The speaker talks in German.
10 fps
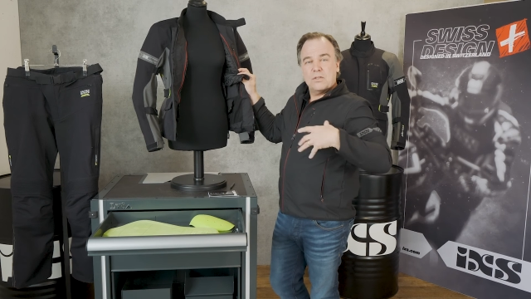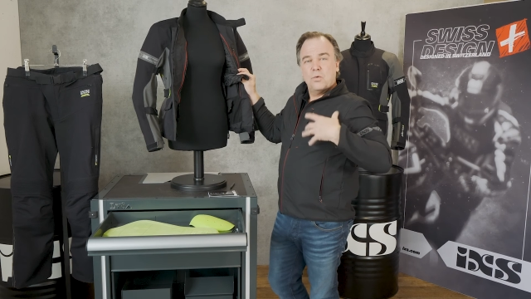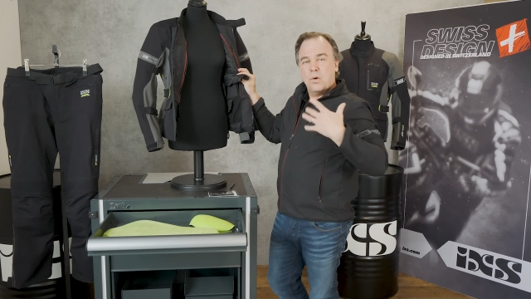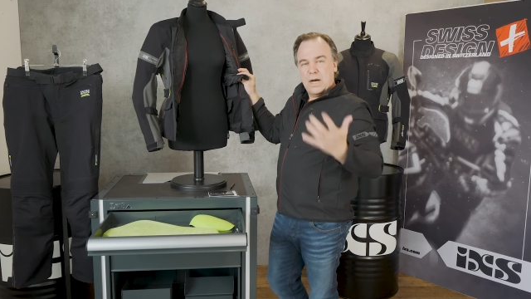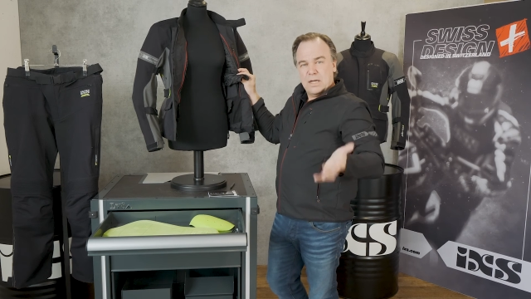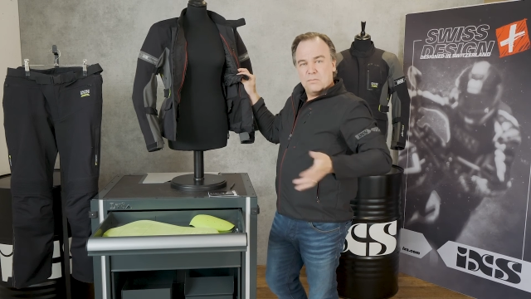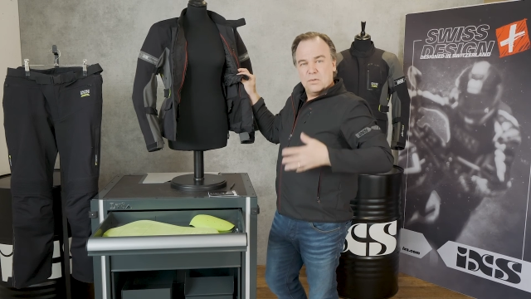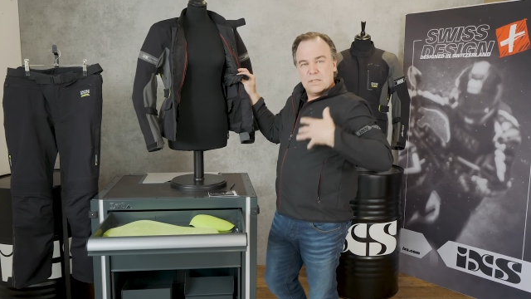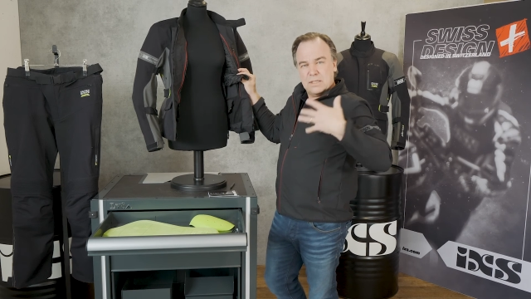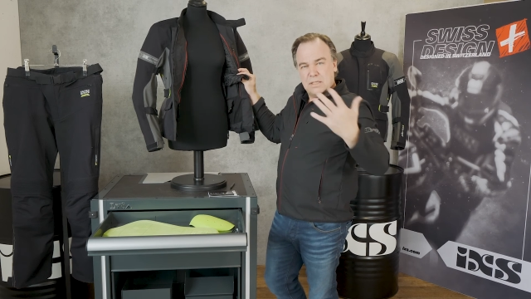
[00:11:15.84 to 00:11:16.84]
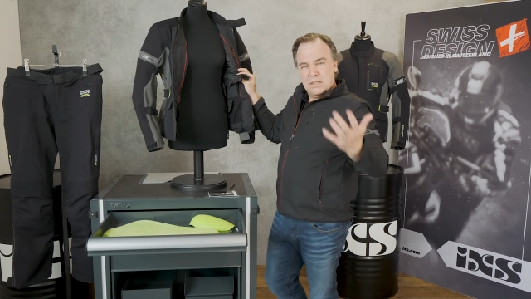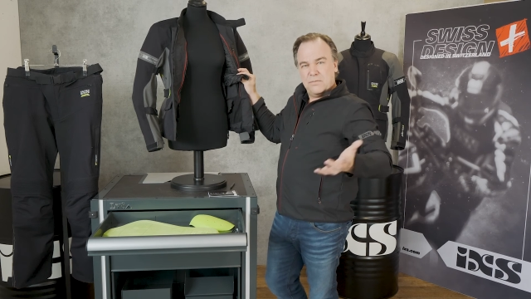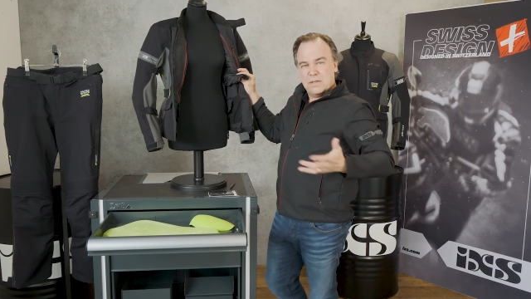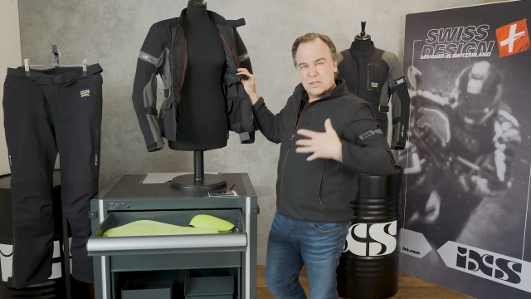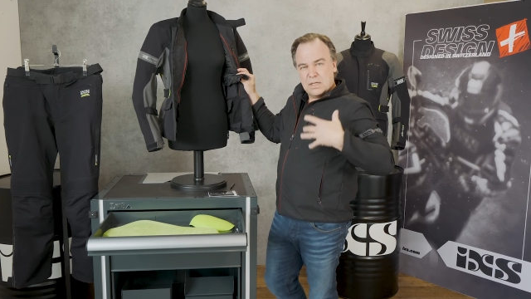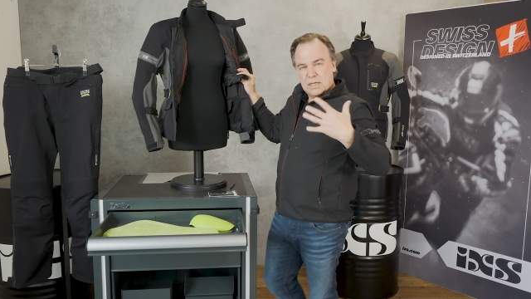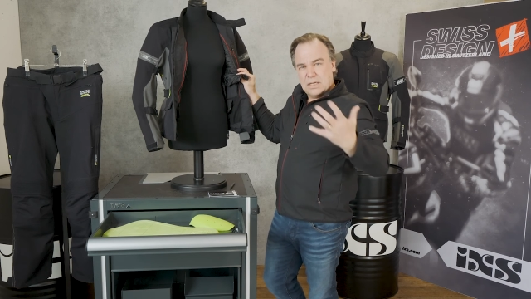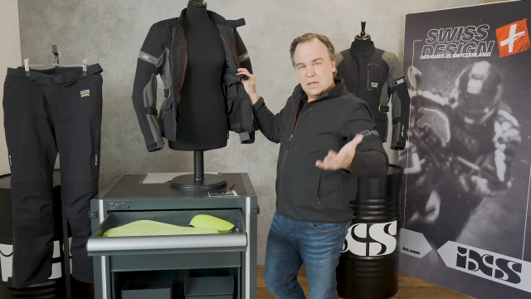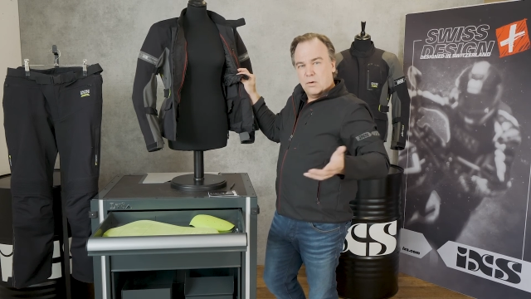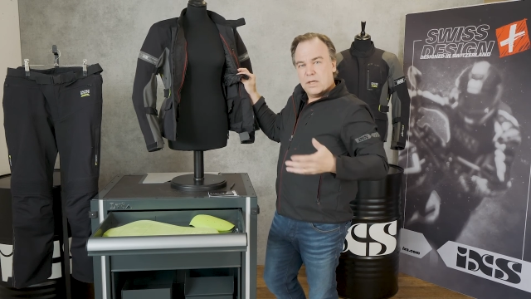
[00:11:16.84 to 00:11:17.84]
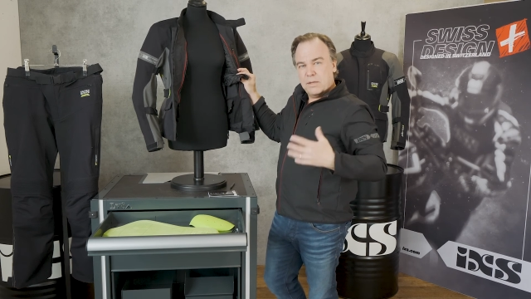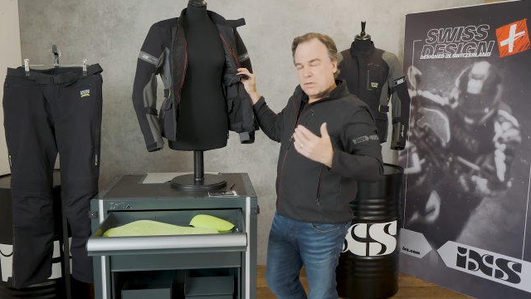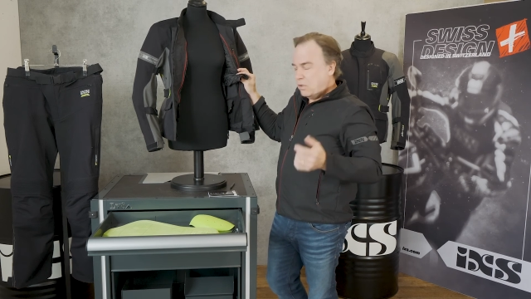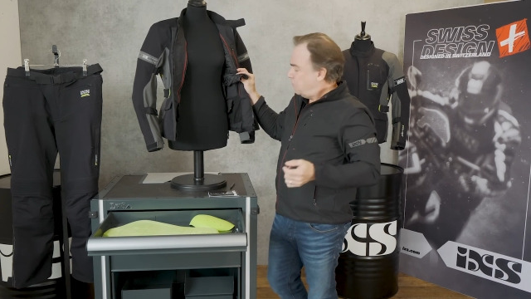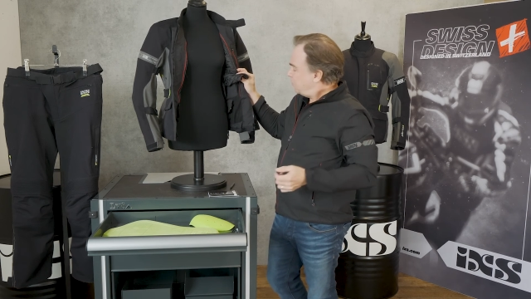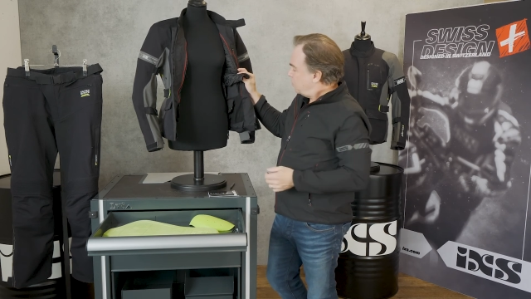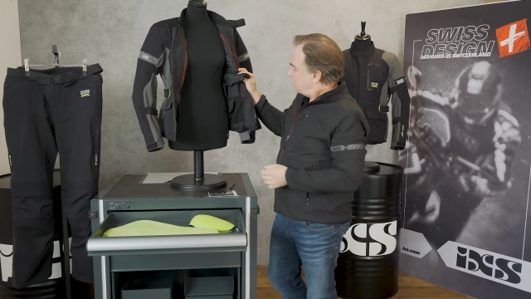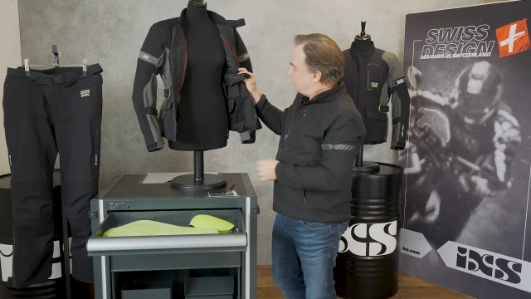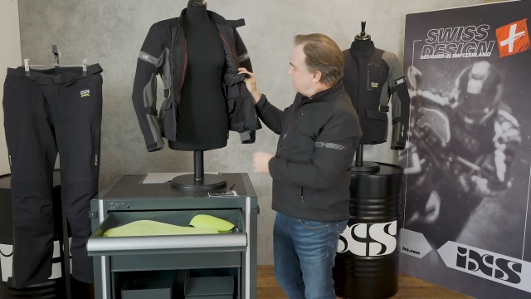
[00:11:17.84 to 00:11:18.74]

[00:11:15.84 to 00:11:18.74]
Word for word: ist hochatmungsaktiv, also da kann auch eben die Luft gut